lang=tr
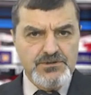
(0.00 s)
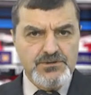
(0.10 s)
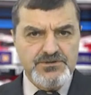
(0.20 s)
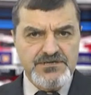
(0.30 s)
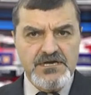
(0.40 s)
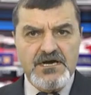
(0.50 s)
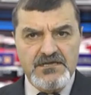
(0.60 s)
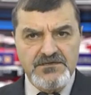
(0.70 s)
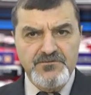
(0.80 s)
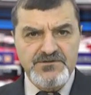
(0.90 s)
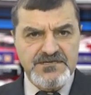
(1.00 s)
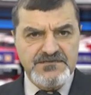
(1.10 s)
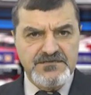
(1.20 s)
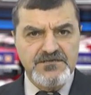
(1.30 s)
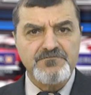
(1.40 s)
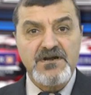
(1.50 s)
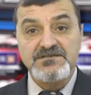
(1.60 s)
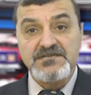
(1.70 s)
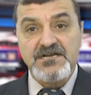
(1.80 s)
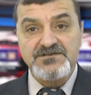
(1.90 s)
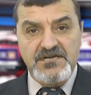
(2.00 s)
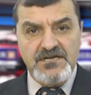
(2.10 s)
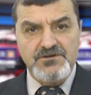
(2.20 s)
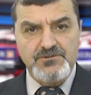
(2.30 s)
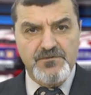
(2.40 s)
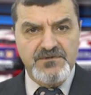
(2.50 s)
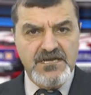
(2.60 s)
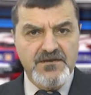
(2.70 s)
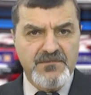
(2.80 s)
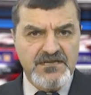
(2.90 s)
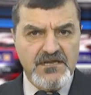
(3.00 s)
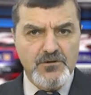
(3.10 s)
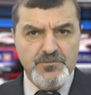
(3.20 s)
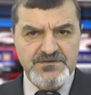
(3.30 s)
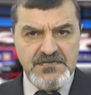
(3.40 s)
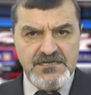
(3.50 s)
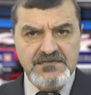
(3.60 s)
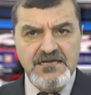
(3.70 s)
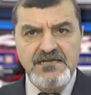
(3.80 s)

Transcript: Şuşi Halı Müzesi'nin başta çanak çömlek, metal objeler,